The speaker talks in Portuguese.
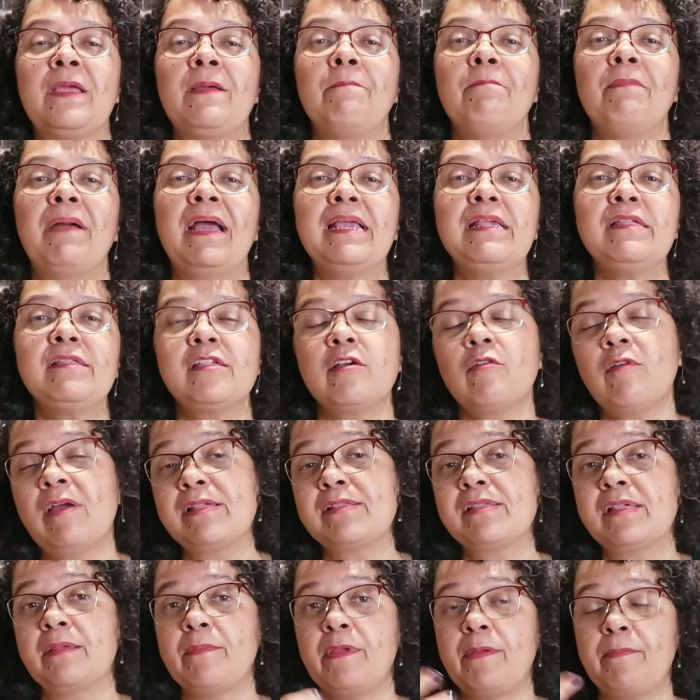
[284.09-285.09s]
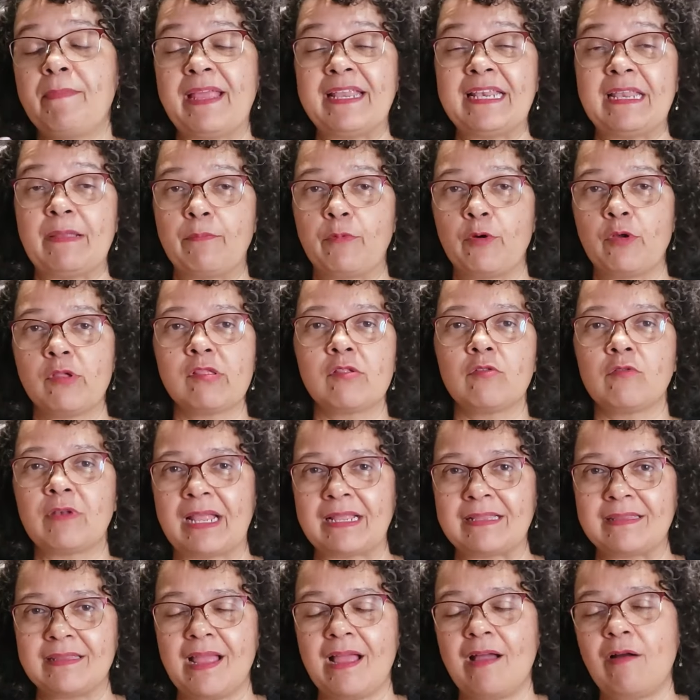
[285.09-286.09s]
Mas eu recebi bem depois do
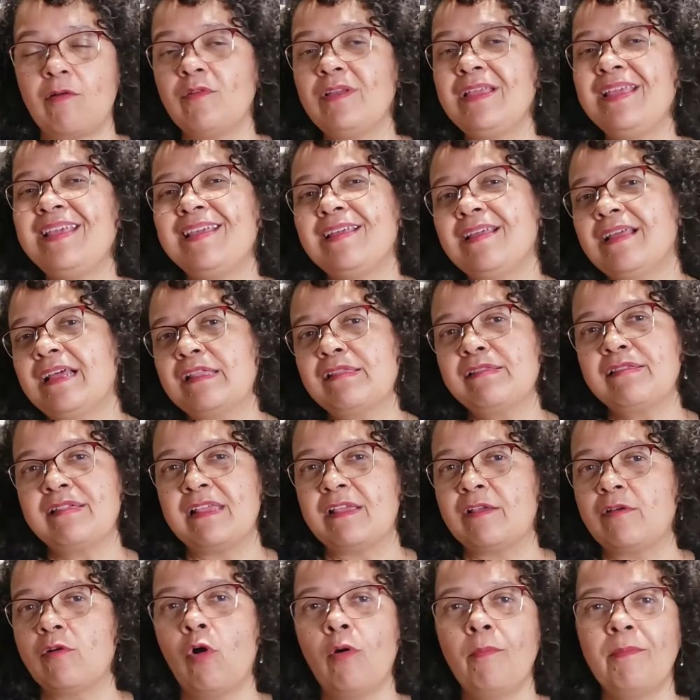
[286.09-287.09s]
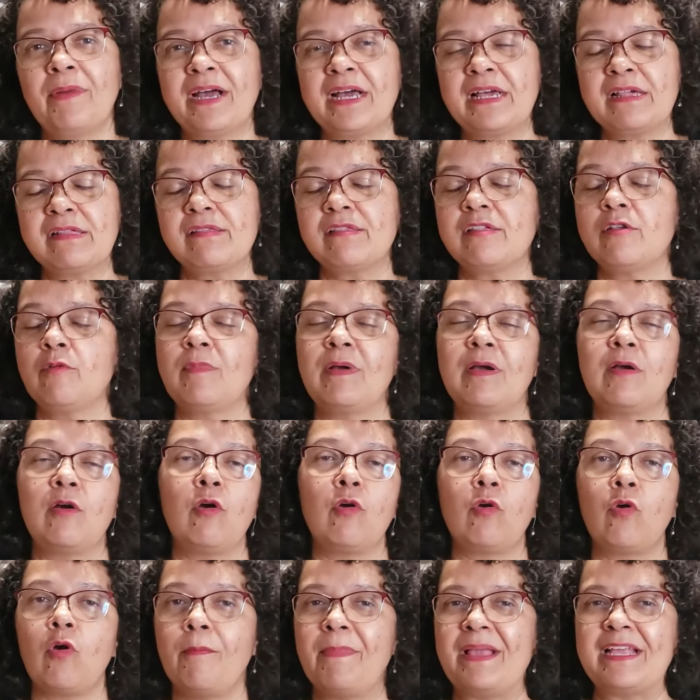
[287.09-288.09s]
Natal e assim, romance, uma
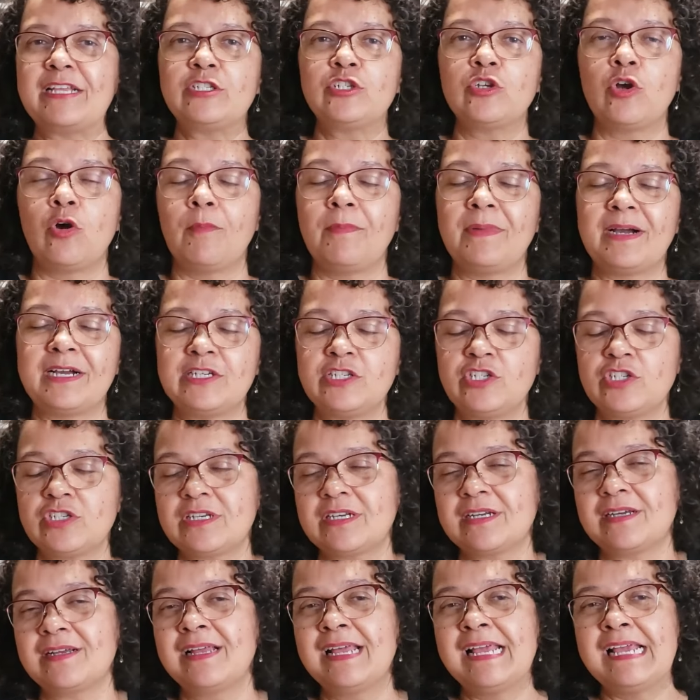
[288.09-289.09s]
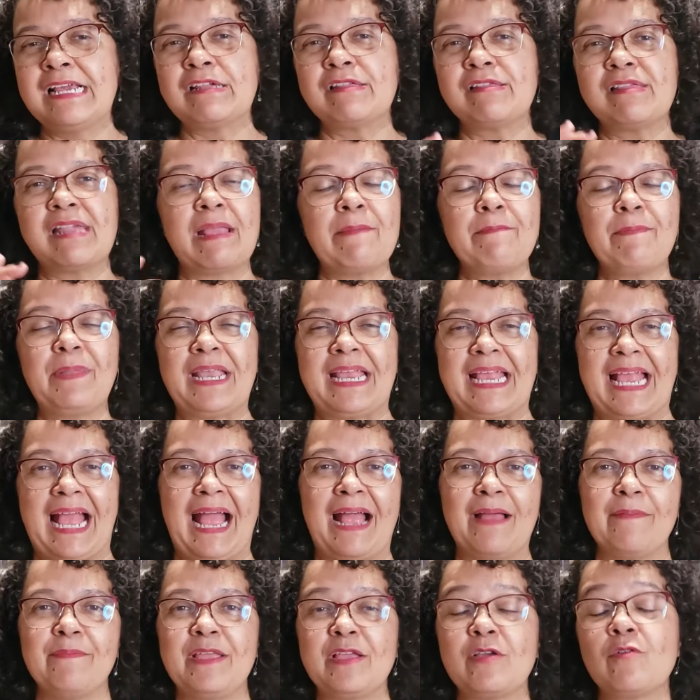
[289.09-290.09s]
comédia romântica sempre
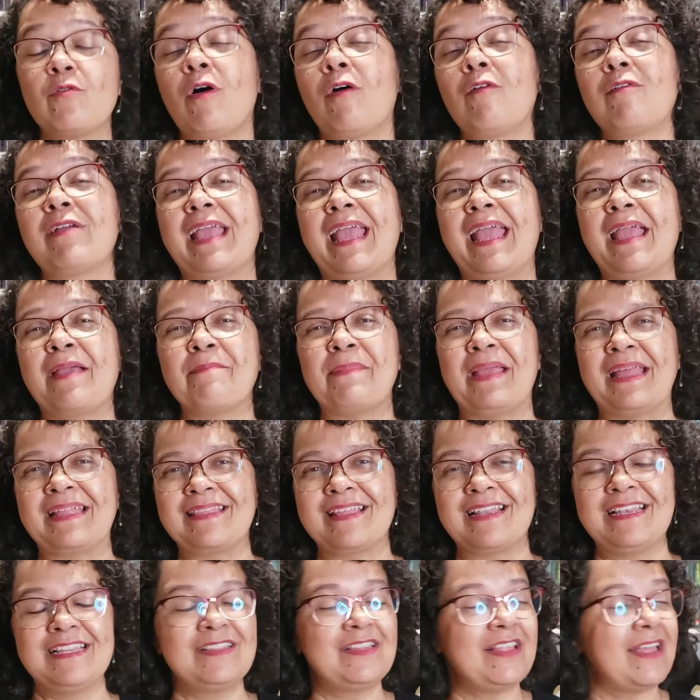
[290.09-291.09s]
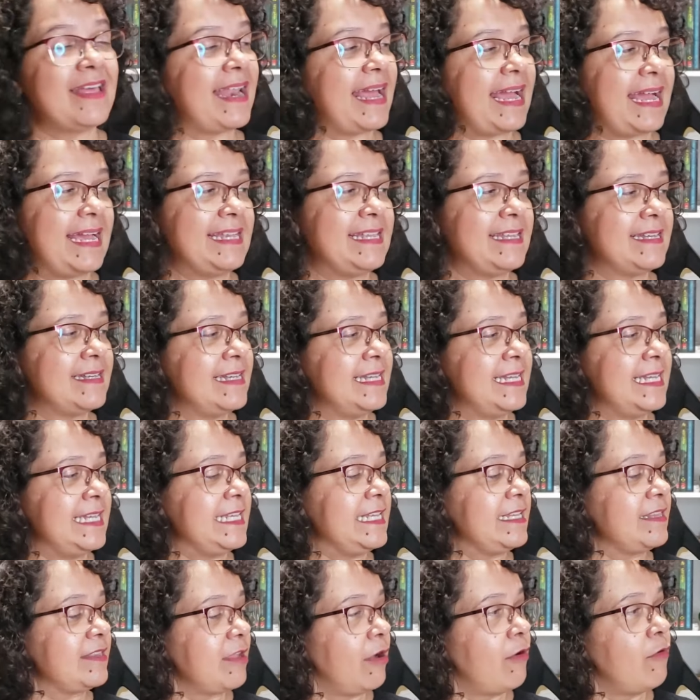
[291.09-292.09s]
cabe em qualquer meta literária.
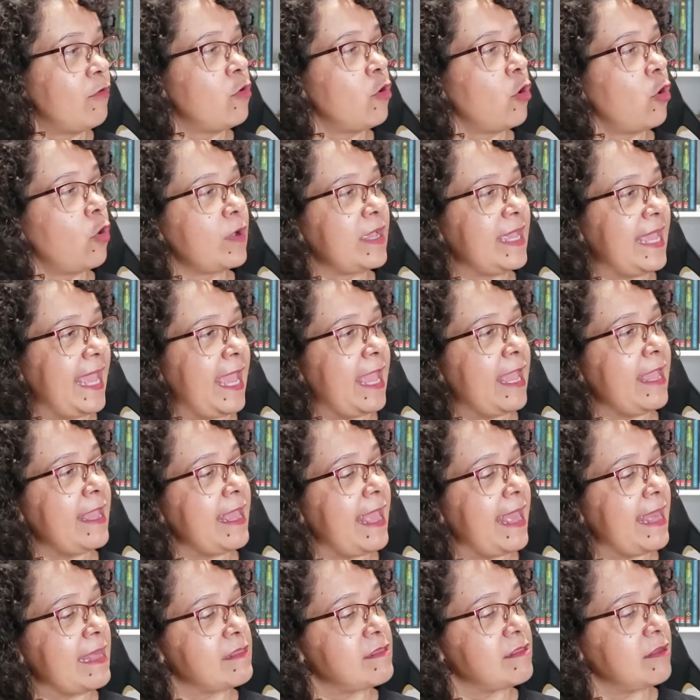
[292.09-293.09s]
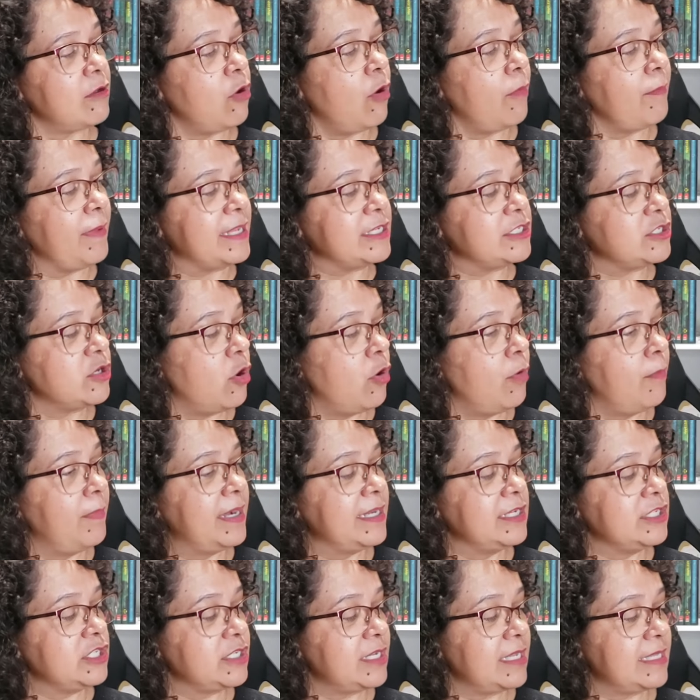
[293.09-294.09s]
Então coloquei essa comédia
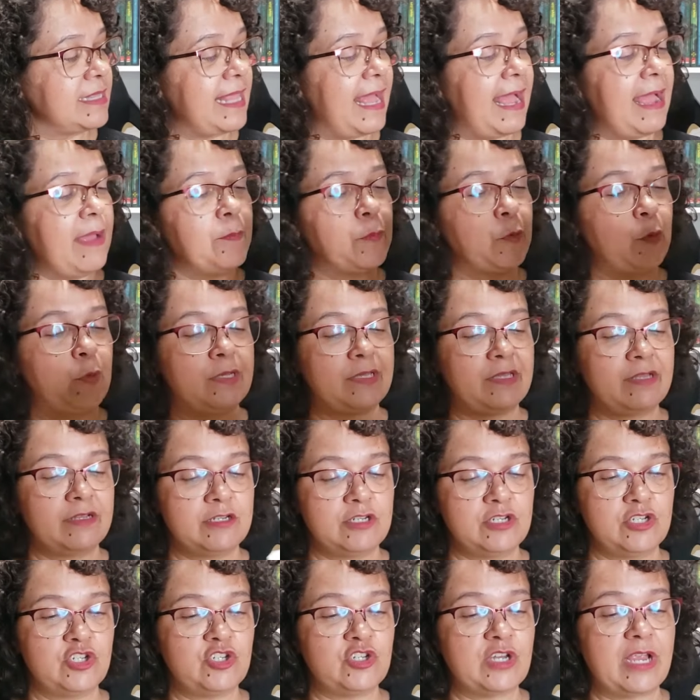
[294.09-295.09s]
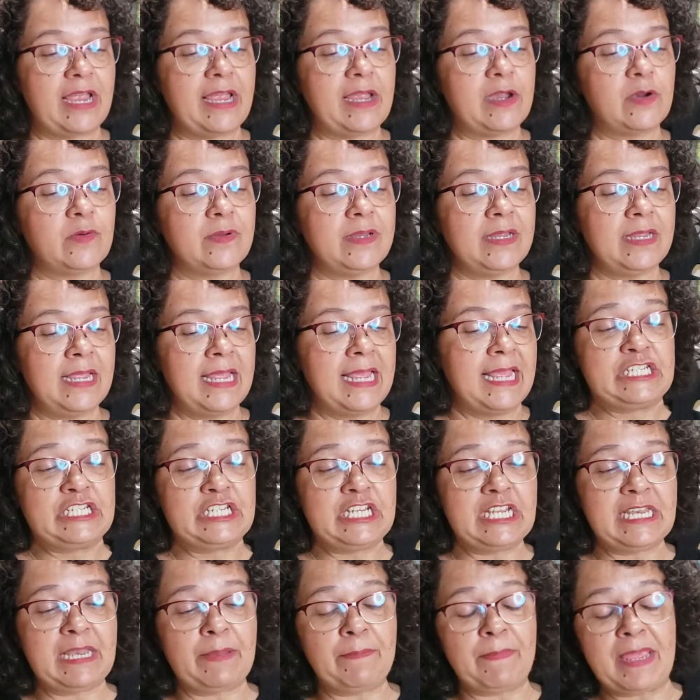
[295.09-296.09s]
romântica da Brittany Sherry, de
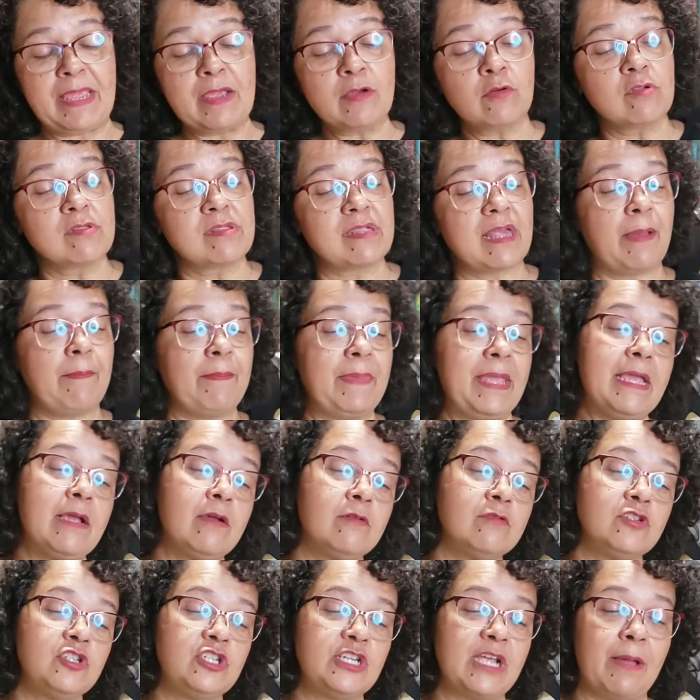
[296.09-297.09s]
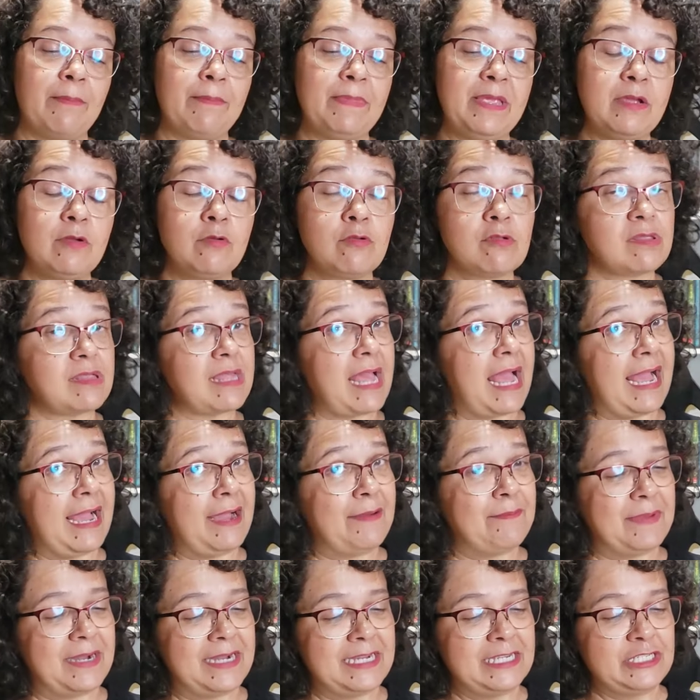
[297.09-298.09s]
inimigos amigos, de amigos a
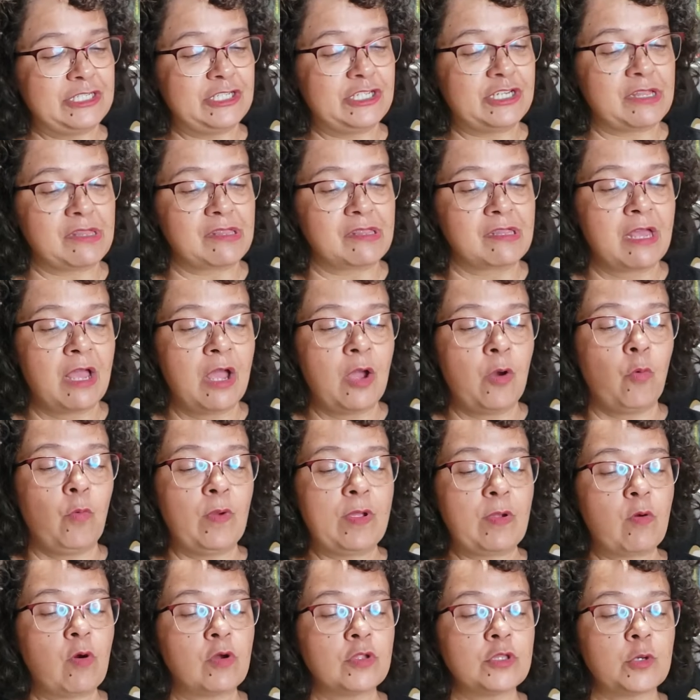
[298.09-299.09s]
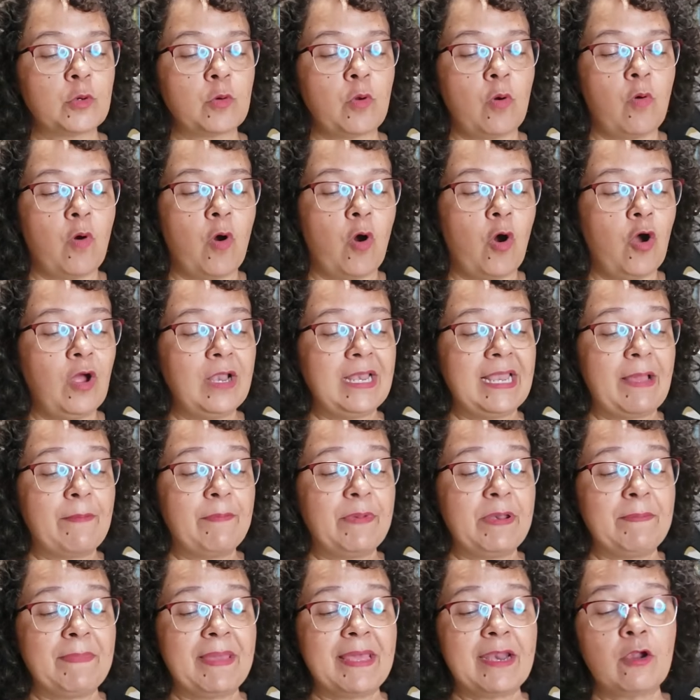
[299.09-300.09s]
amantes, O Encontro com Holly é a
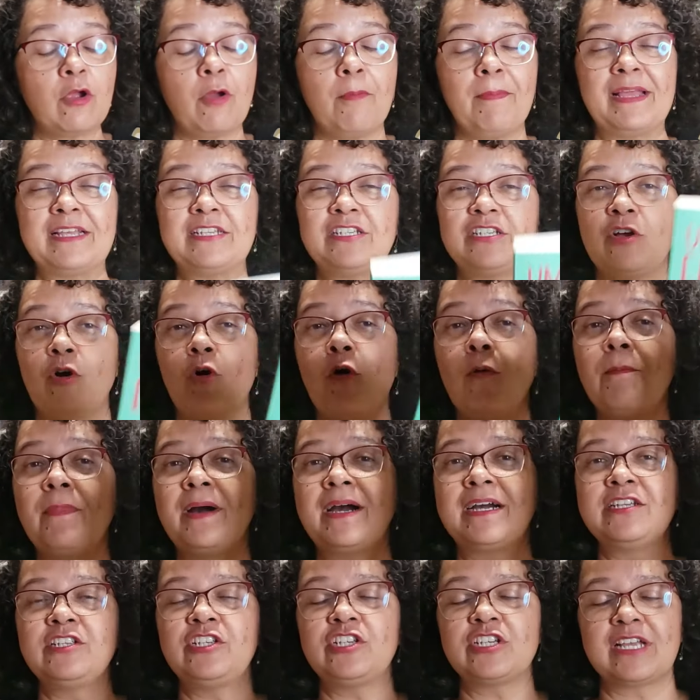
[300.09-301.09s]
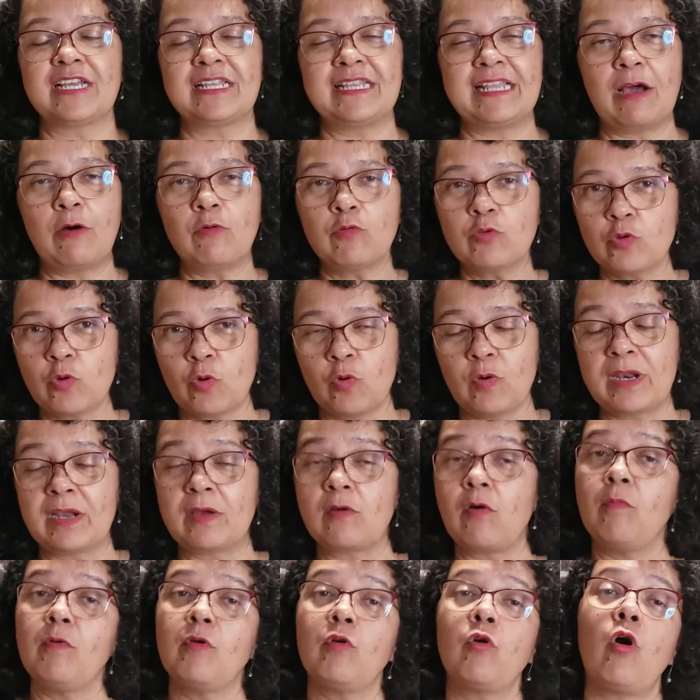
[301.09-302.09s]
primeira comédia romântica da autora.
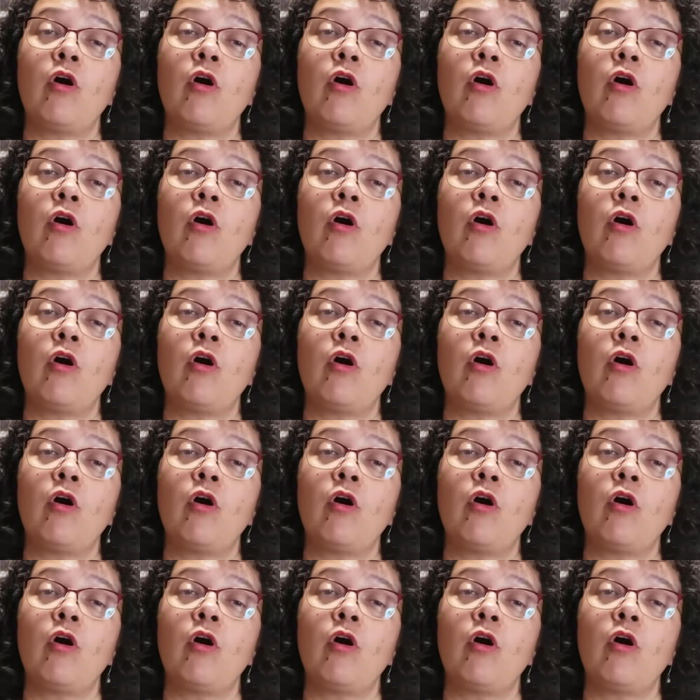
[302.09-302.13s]
Como eu